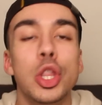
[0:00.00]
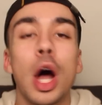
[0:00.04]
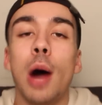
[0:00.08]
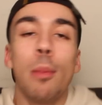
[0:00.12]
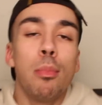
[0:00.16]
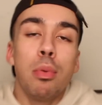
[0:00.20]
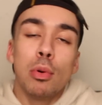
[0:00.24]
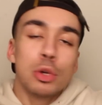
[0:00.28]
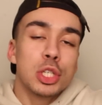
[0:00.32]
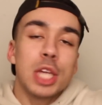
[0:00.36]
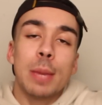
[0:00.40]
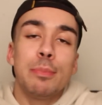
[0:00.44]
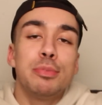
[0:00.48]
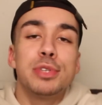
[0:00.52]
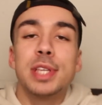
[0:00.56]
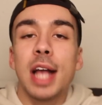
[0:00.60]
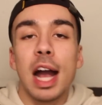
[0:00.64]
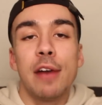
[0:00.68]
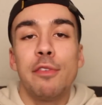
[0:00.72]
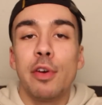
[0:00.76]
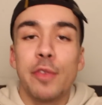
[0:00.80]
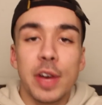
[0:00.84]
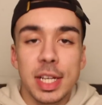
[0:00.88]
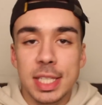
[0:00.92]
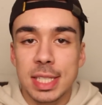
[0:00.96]
Non bon j'abuse
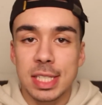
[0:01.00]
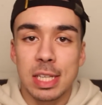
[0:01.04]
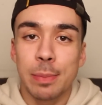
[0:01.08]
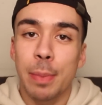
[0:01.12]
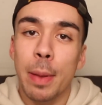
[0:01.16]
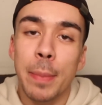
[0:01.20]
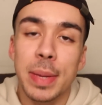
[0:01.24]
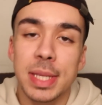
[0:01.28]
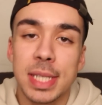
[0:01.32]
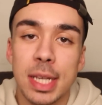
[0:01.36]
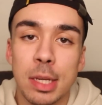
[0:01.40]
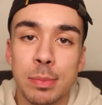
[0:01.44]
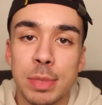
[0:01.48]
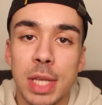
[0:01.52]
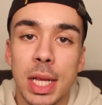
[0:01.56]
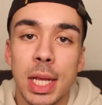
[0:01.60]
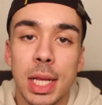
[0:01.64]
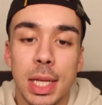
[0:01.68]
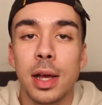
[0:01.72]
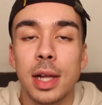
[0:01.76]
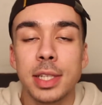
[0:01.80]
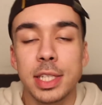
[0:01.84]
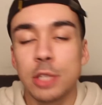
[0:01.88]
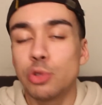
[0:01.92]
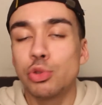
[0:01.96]
grave en vrai ça s'est pas passé comme ça
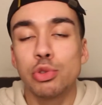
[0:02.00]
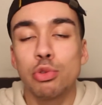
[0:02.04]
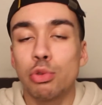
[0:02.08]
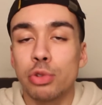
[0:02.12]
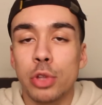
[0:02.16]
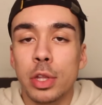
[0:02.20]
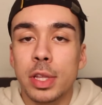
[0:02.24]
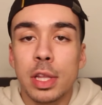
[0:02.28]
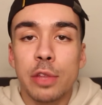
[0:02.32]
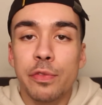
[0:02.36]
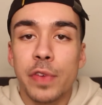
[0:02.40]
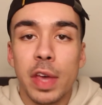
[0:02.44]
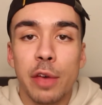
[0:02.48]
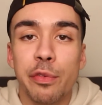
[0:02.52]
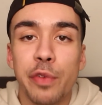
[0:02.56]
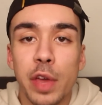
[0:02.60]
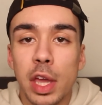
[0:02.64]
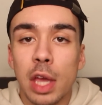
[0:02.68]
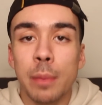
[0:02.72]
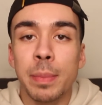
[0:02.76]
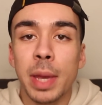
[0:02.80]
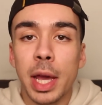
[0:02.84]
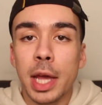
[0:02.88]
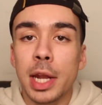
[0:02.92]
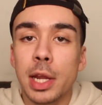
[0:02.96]
bah, Elle juste contenté de faire
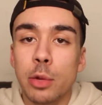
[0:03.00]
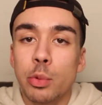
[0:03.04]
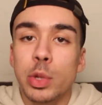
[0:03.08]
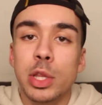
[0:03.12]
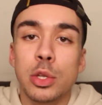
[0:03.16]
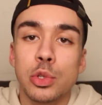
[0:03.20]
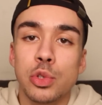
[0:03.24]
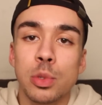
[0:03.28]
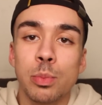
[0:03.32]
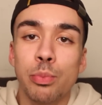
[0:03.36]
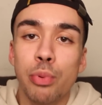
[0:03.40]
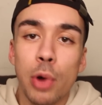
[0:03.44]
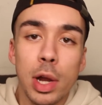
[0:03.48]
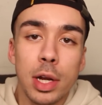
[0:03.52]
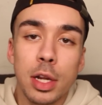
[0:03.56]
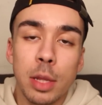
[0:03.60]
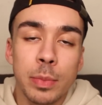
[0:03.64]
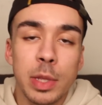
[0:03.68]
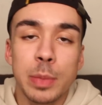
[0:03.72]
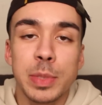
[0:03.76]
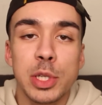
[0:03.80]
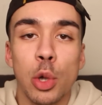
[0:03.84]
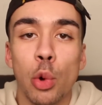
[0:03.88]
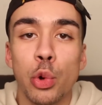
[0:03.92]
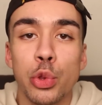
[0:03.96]
frire oui dans une poêle
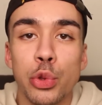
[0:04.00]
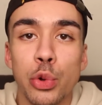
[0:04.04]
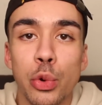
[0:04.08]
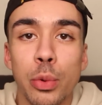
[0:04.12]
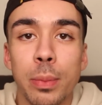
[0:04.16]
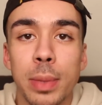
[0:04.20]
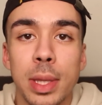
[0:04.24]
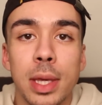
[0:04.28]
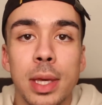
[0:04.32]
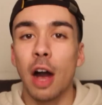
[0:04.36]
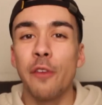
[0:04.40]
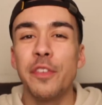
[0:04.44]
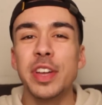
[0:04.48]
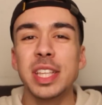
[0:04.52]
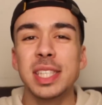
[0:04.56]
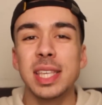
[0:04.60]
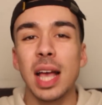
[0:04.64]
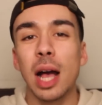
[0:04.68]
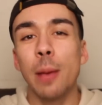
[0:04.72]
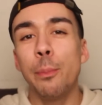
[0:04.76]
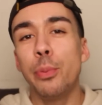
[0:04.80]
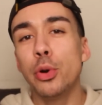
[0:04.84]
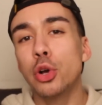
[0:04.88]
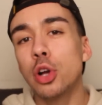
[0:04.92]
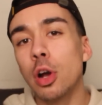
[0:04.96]
comme des petits mais En fait
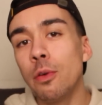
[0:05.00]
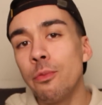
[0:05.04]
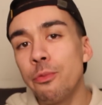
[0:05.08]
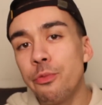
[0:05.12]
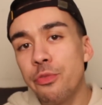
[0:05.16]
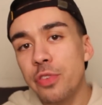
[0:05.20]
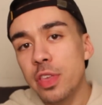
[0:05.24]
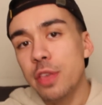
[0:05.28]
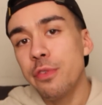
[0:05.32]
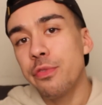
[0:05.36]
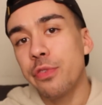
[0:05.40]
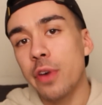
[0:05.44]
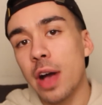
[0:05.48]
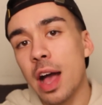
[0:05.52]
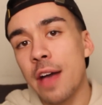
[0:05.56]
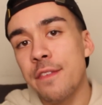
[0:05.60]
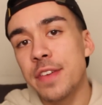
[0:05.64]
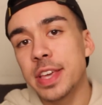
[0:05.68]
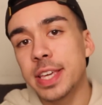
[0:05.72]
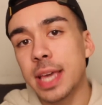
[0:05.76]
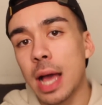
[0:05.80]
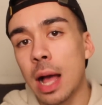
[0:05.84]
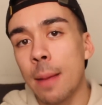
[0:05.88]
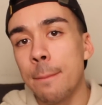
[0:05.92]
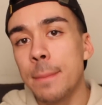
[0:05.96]
c'est un peu comme vivre
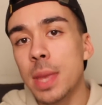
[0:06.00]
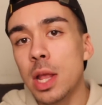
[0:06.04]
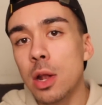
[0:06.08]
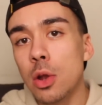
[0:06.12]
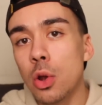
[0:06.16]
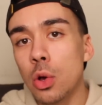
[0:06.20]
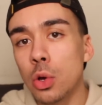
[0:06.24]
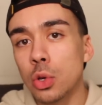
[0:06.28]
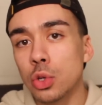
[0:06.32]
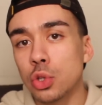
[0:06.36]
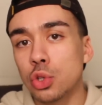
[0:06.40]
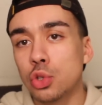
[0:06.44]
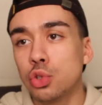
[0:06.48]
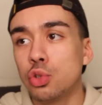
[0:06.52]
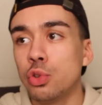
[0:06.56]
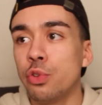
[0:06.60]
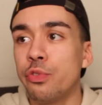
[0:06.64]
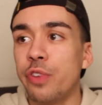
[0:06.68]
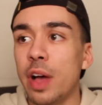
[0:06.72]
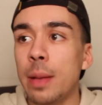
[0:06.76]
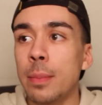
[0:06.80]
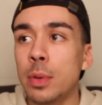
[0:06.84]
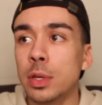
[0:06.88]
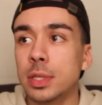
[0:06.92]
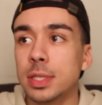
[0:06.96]
avec un mélange d'une
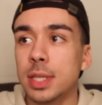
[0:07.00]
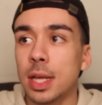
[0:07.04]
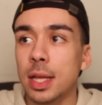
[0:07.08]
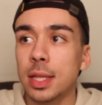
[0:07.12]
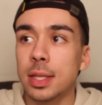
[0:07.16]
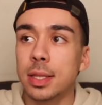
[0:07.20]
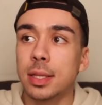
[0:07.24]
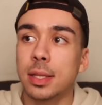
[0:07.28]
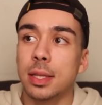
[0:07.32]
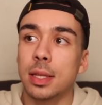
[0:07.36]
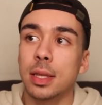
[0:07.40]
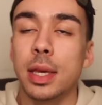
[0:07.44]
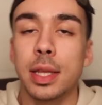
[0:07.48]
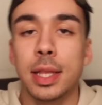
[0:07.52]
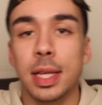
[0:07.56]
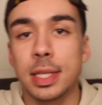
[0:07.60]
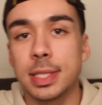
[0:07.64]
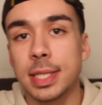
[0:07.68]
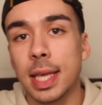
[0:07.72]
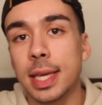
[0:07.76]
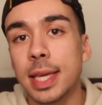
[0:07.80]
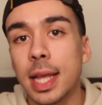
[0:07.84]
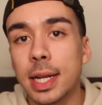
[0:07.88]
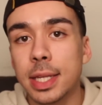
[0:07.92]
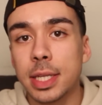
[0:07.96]
femme enceinte et d'un
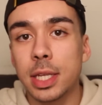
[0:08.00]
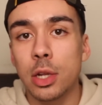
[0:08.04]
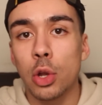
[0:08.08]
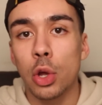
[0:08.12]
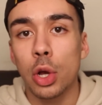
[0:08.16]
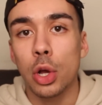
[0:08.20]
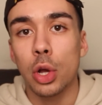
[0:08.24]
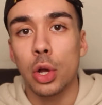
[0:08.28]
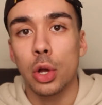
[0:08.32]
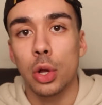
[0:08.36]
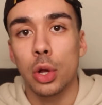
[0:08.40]
serial killer